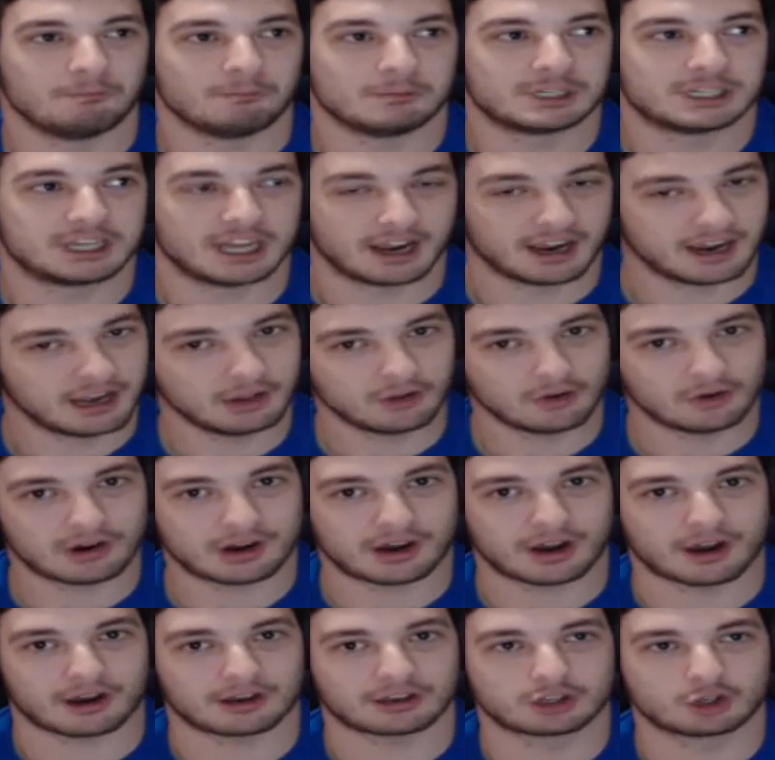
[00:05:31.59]
Si en Kingdom
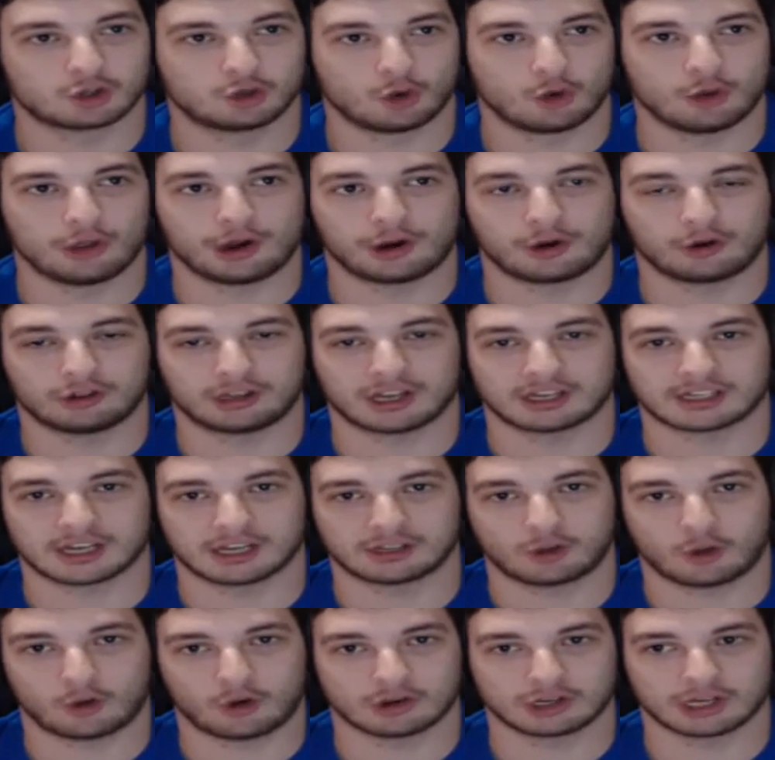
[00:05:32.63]
Hearts tú derrotas
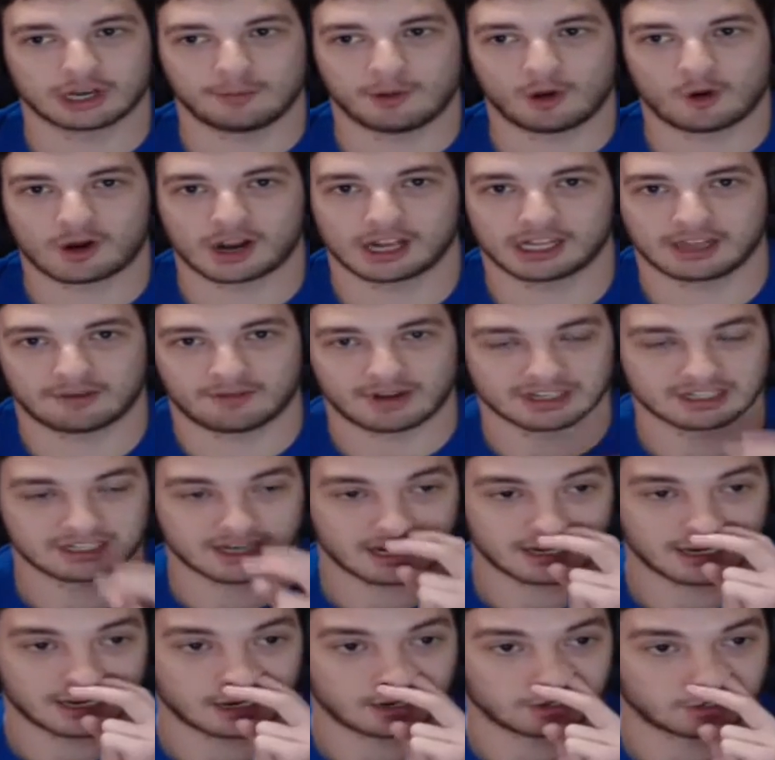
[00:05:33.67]
a todos los enemigos que te van
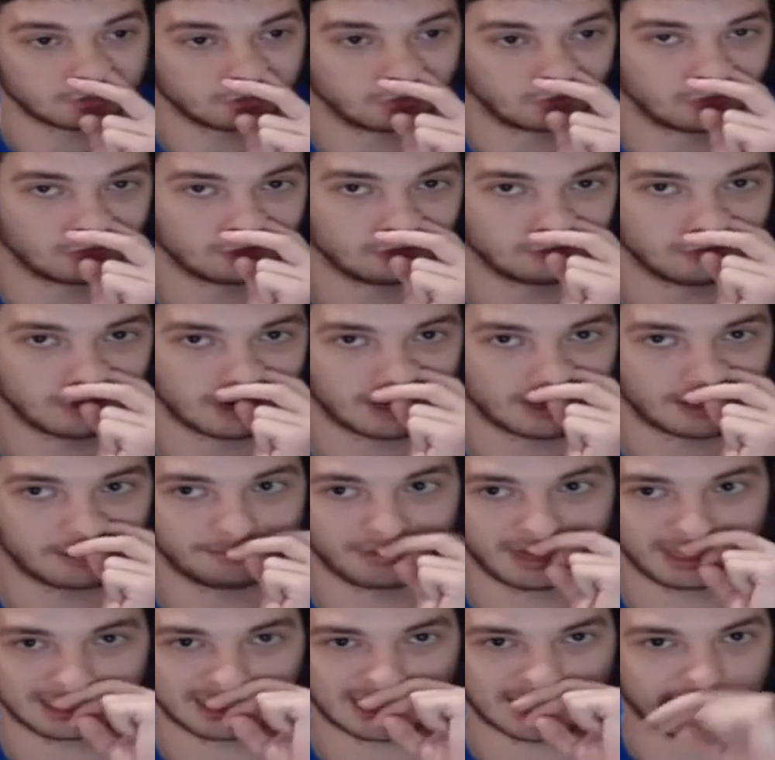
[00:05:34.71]
saliendo eh,
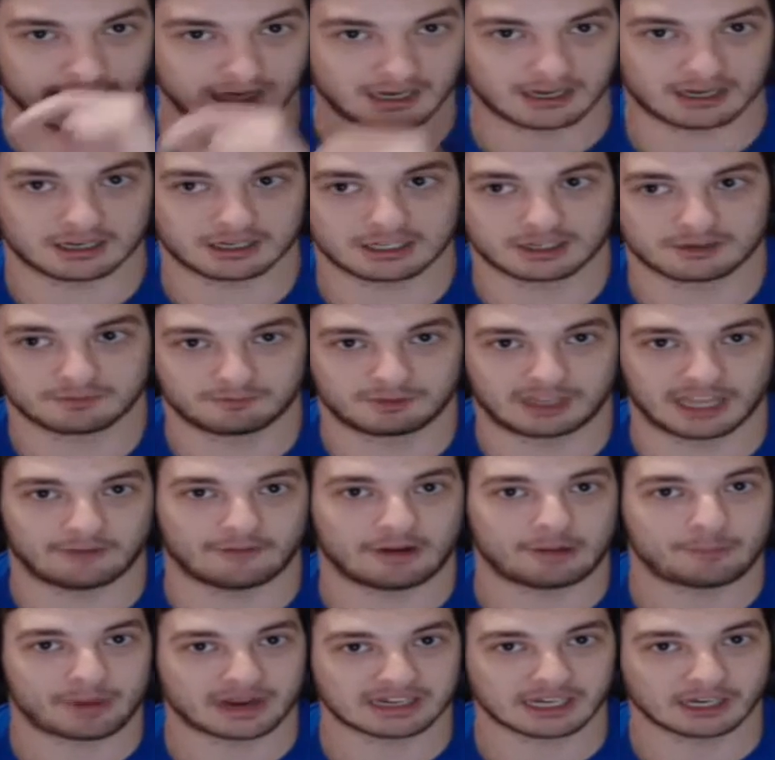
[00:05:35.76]
mientras te
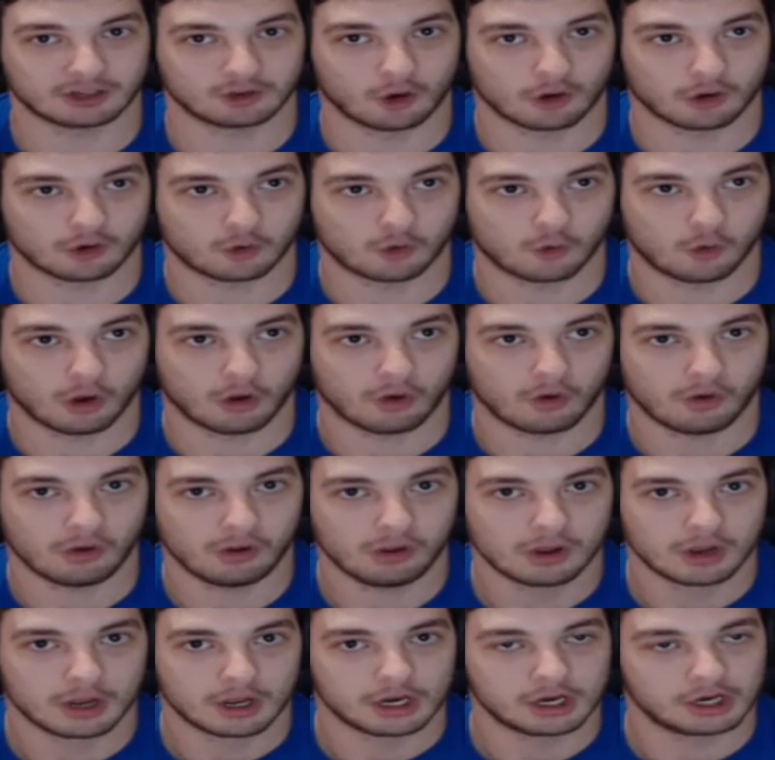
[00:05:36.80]
vas pasando el juego,
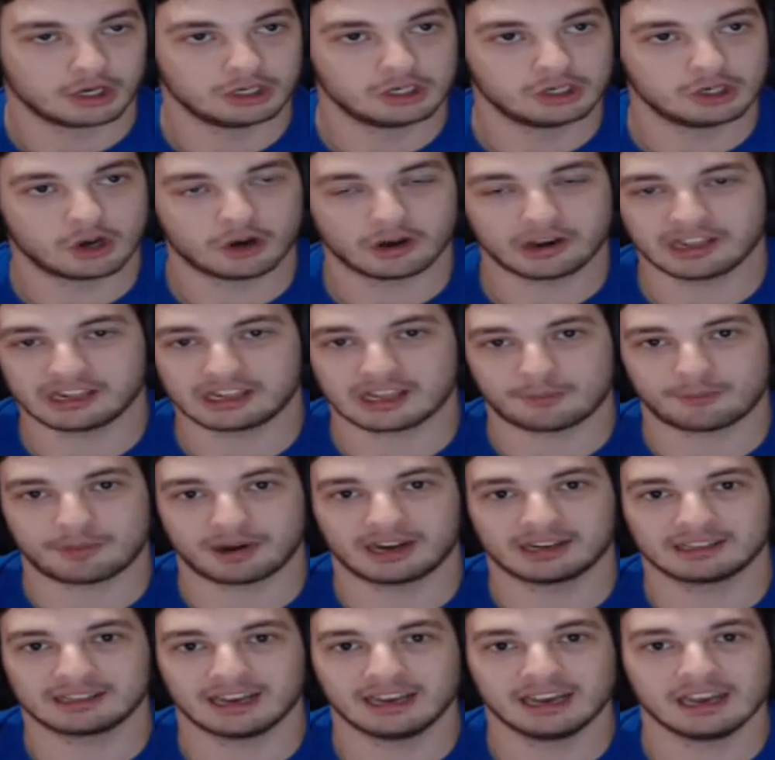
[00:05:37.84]
no necesitas
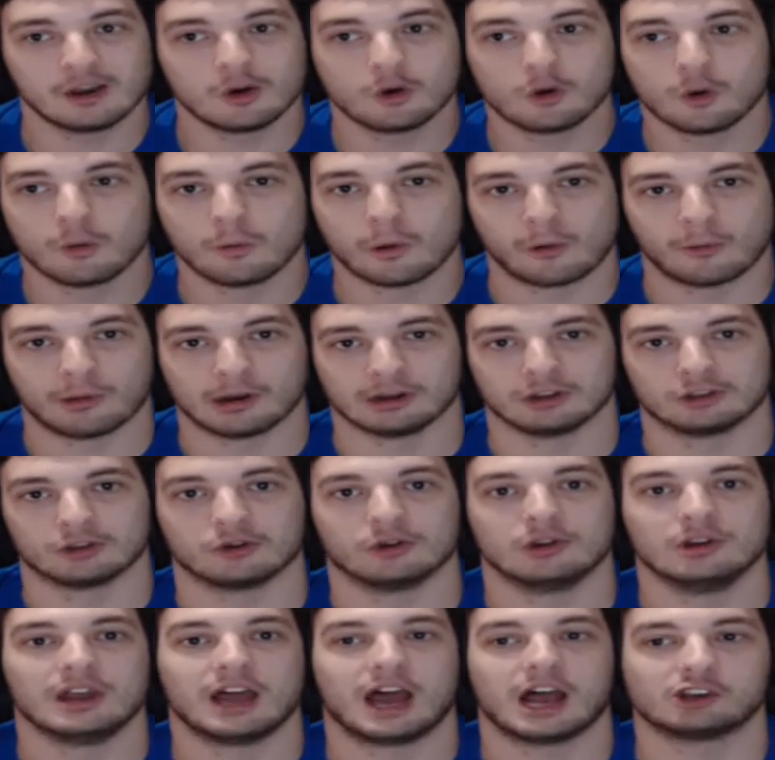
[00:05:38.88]
pararte en ningún
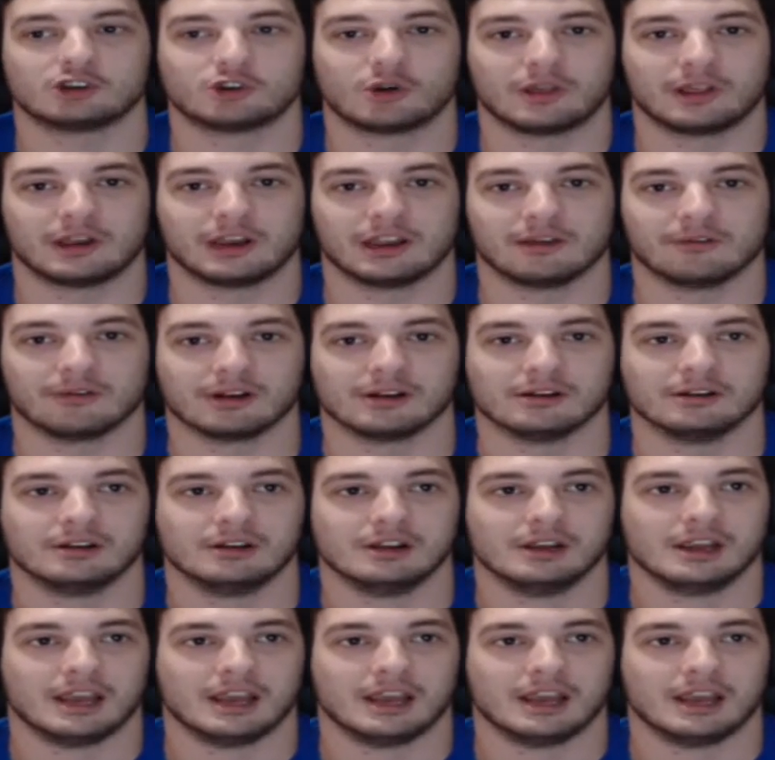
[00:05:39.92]
momento a su nivel.